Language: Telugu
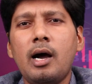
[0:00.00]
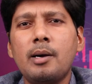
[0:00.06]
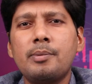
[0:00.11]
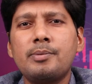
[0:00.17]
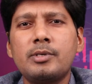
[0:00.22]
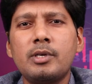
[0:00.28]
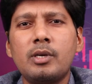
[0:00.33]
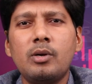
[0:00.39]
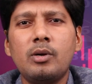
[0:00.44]

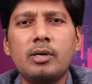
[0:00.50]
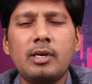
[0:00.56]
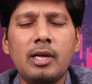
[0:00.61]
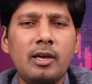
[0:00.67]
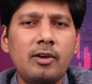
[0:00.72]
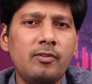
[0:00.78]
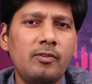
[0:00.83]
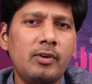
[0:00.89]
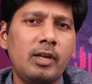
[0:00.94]
ఆప్షన్లో
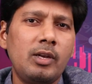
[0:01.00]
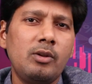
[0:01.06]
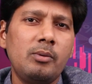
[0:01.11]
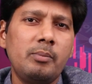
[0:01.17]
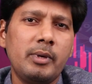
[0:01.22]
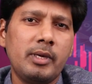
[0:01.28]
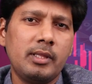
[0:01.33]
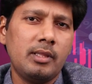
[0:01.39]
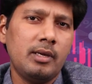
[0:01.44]
టైం
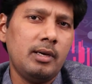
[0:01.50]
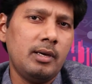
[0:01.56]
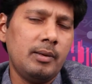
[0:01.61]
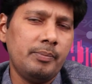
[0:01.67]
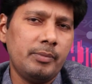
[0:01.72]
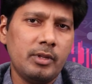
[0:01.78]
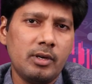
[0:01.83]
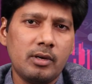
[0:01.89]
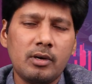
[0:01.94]
వాల్యూ మిగతా
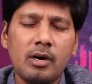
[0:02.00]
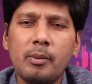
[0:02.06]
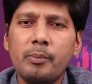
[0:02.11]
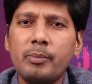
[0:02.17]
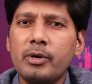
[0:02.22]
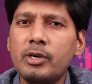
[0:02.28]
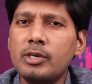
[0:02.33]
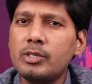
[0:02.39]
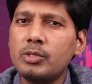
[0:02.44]

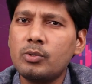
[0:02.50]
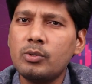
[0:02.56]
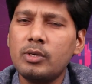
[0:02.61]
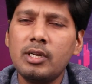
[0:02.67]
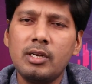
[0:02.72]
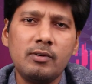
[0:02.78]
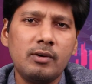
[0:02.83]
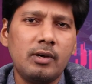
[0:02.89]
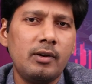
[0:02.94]
కాంపోనెంట్స్
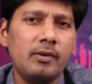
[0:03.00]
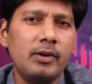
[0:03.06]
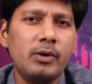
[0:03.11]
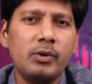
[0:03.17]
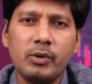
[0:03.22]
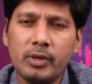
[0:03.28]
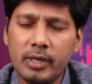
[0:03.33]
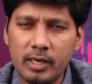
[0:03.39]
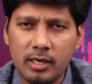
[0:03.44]
కూడా ఇన్వాల్వ్
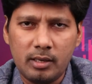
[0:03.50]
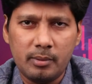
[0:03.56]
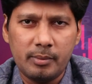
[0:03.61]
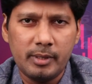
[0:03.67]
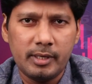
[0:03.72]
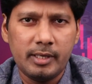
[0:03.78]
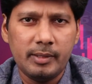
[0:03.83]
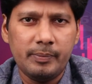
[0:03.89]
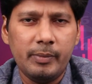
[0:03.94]
అయి ఉంటాయి
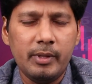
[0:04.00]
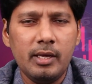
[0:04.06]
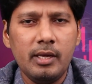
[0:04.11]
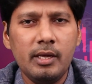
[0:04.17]
కాబట్టి